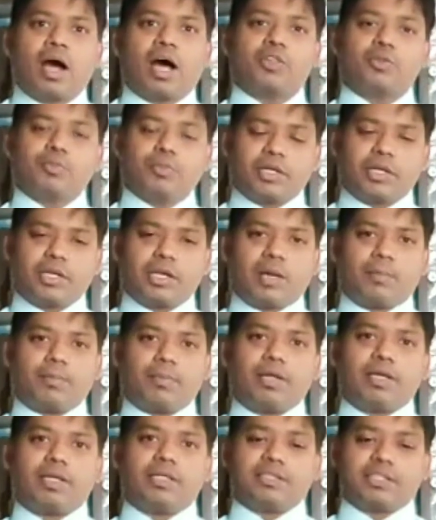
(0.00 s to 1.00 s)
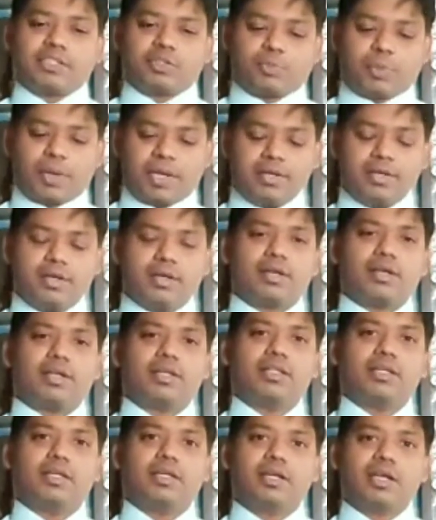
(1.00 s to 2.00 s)
அது மட்டும் இல்லாமல் இந்த
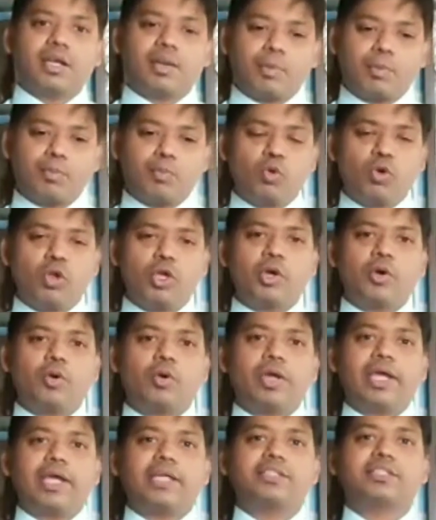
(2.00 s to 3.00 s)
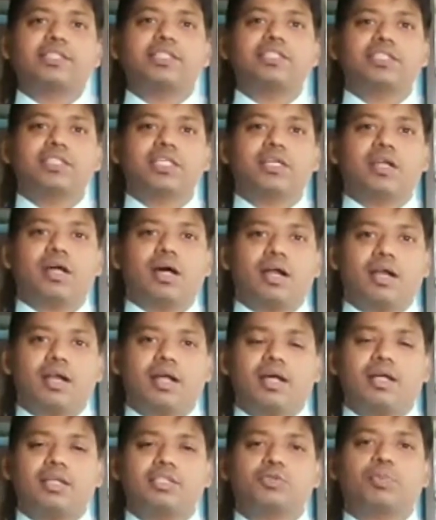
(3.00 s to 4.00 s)
ஸ்பைனுன்றது நம்ம மூளையோட எக்ஸ்டென்ஷன் ஆன